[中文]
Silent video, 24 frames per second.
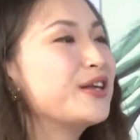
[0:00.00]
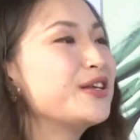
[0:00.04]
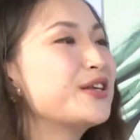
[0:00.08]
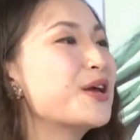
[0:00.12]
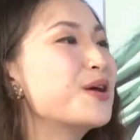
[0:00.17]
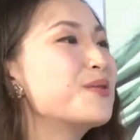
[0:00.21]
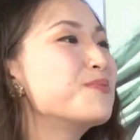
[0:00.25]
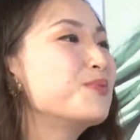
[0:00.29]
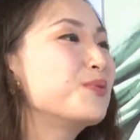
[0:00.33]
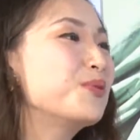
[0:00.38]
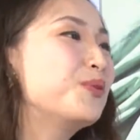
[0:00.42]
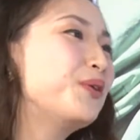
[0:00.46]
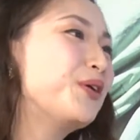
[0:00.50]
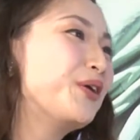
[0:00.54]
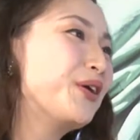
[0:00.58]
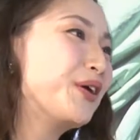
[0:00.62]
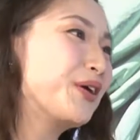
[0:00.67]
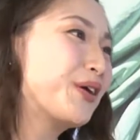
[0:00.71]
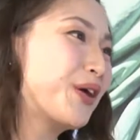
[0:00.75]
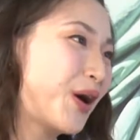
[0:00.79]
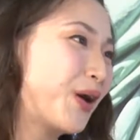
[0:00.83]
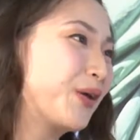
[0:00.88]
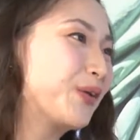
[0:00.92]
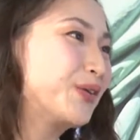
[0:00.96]
也不会
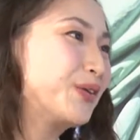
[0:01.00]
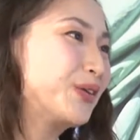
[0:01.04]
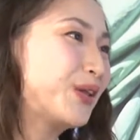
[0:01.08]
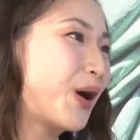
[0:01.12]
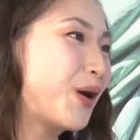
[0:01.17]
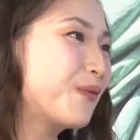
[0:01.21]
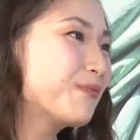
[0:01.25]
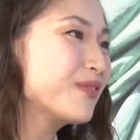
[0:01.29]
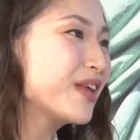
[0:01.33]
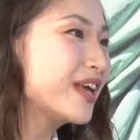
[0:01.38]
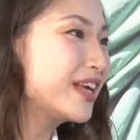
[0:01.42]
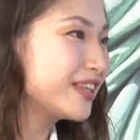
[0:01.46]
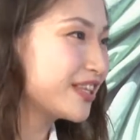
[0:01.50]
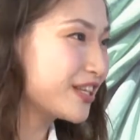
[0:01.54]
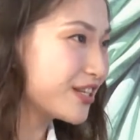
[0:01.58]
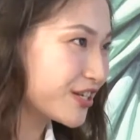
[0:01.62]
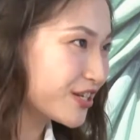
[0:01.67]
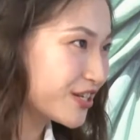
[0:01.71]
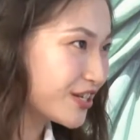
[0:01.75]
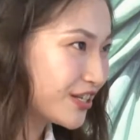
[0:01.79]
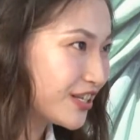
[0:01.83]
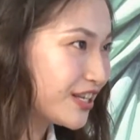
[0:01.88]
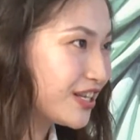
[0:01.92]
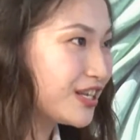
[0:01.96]
考虑到。那这
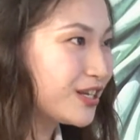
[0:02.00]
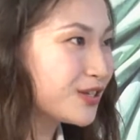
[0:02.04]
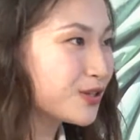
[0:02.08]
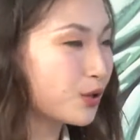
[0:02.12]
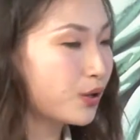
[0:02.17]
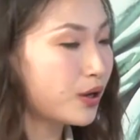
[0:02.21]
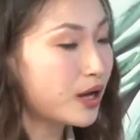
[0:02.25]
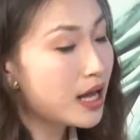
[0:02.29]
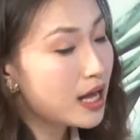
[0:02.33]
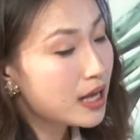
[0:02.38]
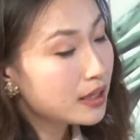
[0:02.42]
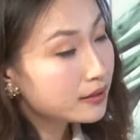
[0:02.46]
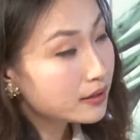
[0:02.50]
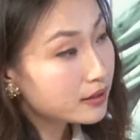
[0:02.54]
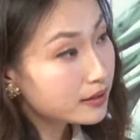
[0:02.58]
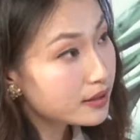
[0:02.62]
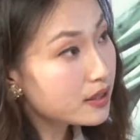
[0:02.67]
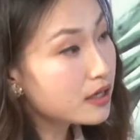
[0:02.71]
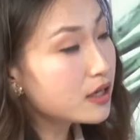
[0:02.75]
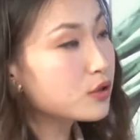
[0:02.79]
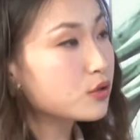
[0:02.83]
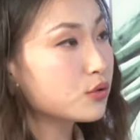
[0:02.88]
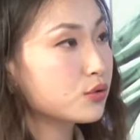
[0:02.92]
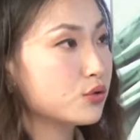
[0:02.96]
是第一种。那第
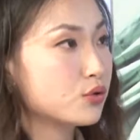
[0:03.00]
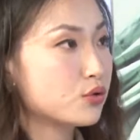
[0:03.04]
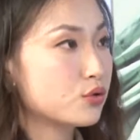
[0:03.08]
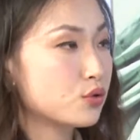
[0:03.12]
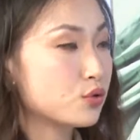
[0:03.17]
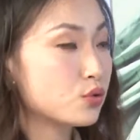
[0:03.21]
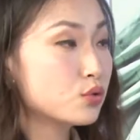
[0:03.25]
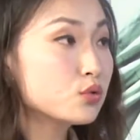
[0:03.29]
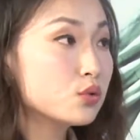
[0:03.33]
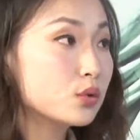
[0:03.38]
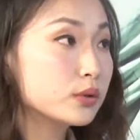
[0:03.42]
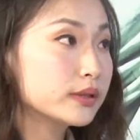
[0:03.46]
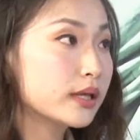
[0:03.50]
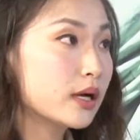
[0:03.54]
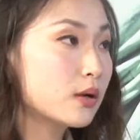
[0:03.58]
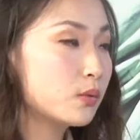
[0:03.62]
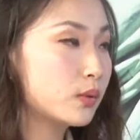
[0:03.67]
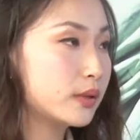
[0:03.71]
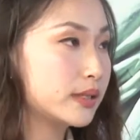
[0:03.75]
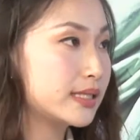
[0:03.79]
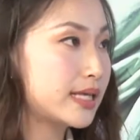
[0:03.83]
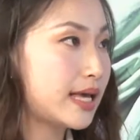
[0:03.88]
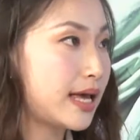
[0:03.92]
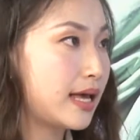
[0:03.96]
二种就是，如果当
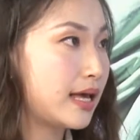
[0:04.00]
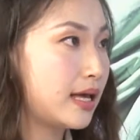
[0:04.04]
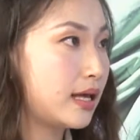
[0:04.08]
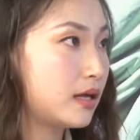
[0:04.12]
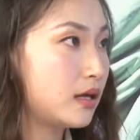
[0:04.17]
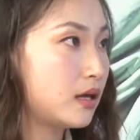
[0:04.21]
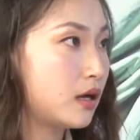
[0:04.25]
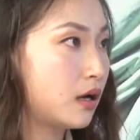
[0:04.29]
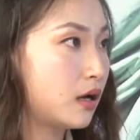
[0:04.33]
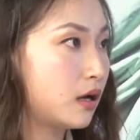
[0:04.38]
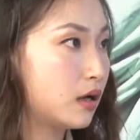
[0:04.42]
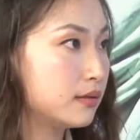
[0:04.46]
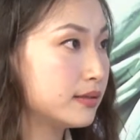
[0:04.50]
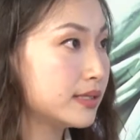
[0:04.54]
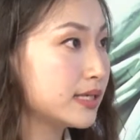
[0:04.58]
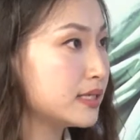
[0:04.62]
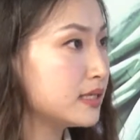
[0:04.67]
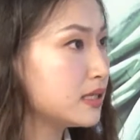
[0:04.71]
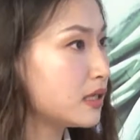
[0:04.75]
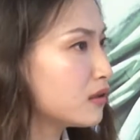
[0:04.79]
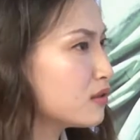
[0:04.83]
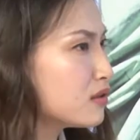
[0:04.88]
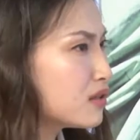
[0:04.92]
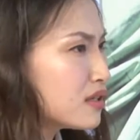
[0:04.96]
我在呃在
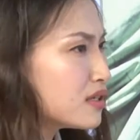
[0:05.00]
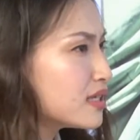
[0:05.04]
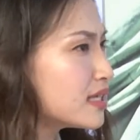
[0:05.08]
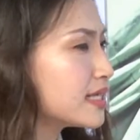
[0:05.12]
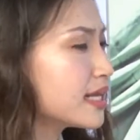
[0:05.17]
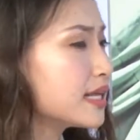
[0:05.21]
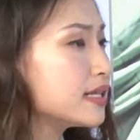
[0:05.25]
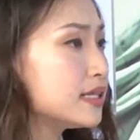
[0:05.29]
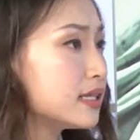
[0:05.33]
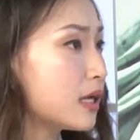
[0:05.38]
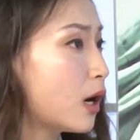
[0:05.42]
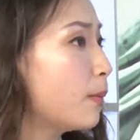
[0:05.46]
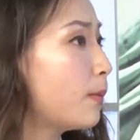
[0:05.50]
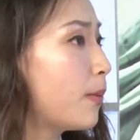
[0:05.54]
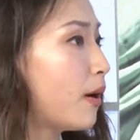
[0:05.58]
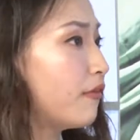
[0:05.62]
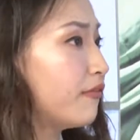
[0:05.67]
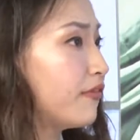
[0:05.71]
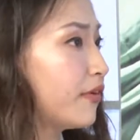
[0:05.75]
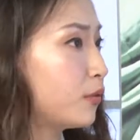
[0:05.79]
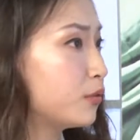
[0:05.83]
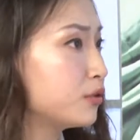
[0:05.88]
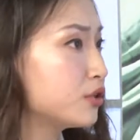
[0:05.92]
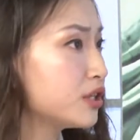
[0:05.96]
缴，甚至在缴保
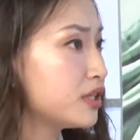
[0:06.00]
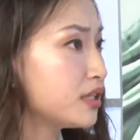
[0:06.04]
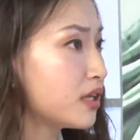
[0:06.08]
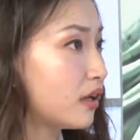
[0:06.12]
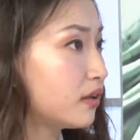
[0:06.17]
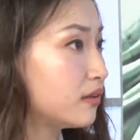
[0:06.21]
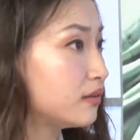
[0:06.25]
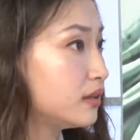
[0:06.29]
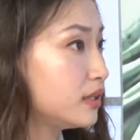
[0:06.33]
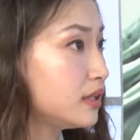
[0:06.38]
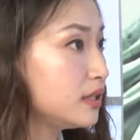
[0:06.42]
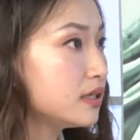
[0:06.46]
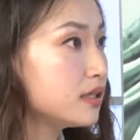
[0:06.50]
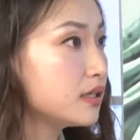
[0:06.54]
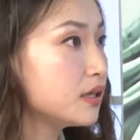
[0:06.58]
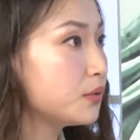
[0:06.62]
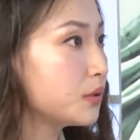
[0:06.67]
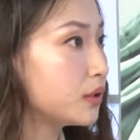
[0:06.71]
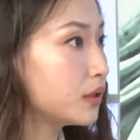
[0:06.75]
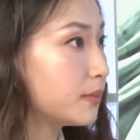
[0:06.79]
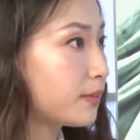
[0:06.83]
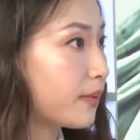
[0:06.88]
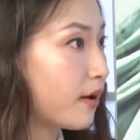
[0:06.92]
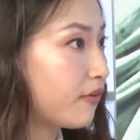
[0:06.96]
费，我只缴了第一个
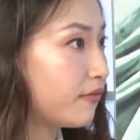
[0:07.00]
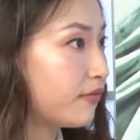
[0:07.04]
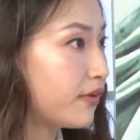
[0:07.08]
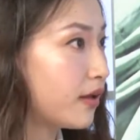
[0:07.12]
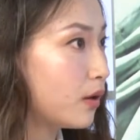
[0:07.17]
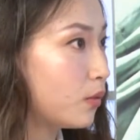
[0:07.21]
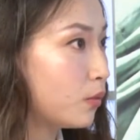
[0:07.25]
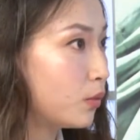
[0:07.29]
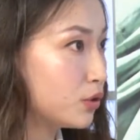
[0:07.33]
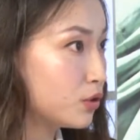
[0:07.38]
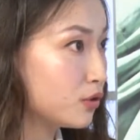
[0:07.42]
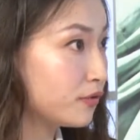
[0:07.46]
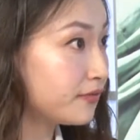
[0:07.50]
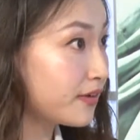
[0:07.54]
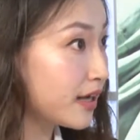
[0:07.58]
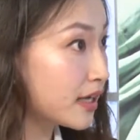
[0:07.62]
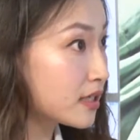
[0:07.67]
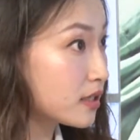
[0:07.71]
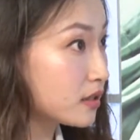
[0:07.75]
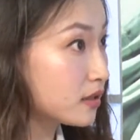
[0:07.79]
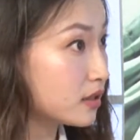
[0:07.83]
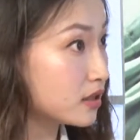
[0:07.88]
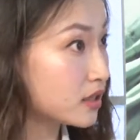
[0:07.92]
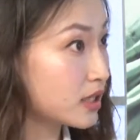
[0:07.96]
月的保费，我就发
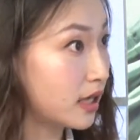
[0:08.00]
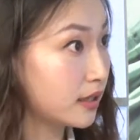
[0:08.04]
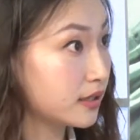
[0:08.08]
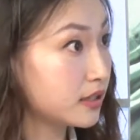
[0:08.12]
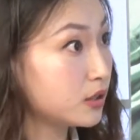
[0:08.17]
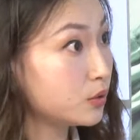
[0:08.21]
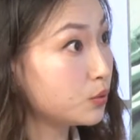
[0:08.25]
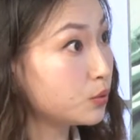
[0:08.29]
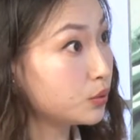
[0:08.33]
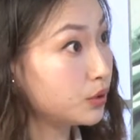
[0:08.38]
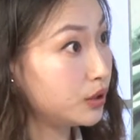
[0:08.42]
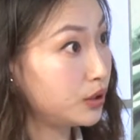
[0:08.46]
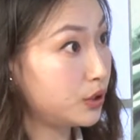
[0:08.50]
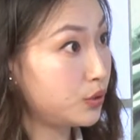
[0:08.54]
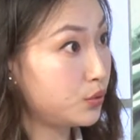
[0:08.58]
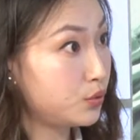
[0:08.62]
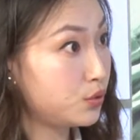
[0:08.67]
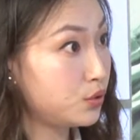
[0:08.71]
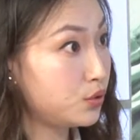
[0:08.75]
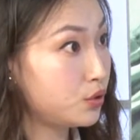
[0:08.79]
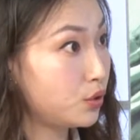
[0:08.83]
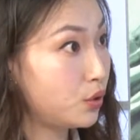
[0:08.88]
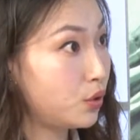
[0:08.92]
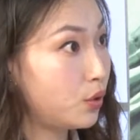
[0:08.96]
生了长期护理的
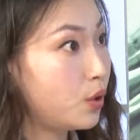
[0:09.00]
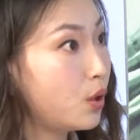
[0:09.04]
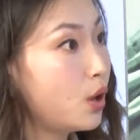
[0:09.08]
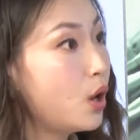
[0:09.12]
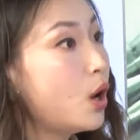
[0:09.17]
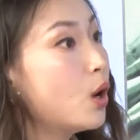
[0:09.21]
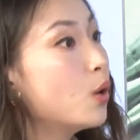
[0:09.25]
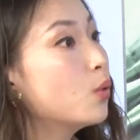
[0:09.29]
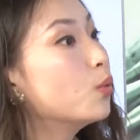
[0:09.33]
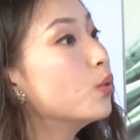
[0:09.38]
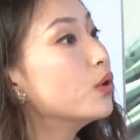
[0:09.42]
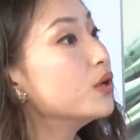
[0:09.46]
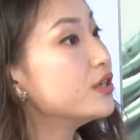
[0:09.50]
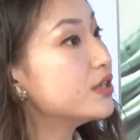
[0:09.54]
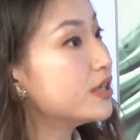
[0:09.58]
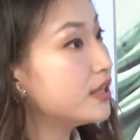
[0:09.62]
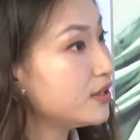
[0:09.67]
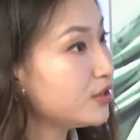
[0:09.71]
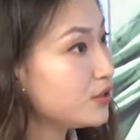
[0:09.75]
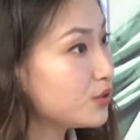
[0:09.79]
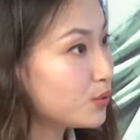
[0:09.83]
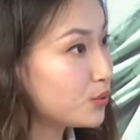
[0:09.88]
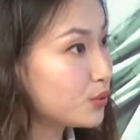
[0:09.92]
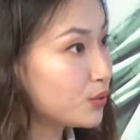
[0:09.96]
需求，我仍
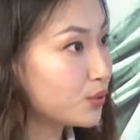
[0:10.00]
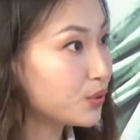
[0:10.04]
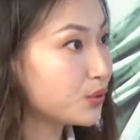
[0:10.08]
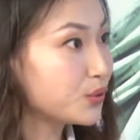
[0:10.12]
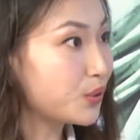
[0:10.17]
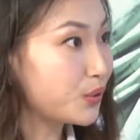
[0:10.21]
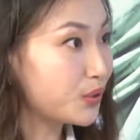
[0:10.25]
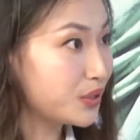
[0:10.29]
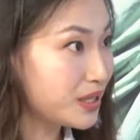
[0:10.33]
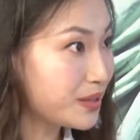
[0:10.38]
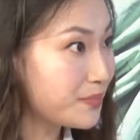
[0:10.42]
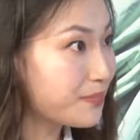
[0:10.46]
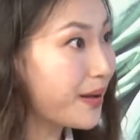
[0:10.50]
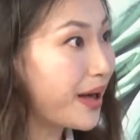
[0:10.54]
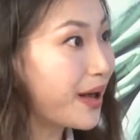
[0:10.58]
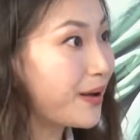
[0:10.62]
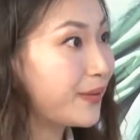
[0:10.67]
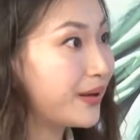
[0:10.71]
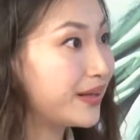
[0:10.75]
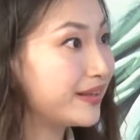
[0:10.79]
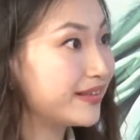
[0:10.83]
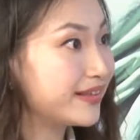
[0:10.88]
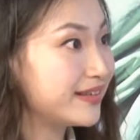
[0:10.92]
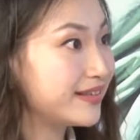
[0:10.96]
旧拥有一百
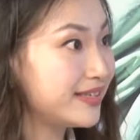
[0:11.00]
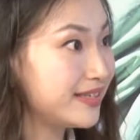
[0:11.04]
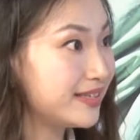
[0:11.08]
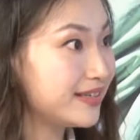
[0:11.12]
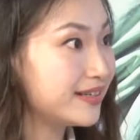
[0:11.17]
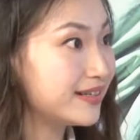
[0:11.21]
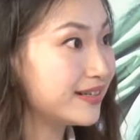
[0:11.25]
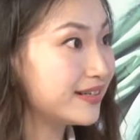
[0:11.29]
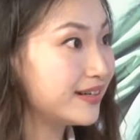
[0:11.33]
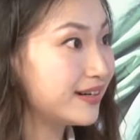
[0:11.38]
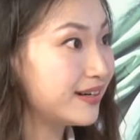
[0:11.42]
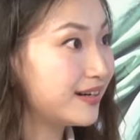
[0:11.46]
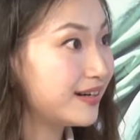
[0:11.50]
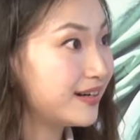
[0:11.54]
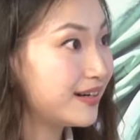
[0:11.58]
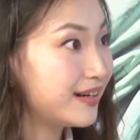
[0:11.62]
万的金额。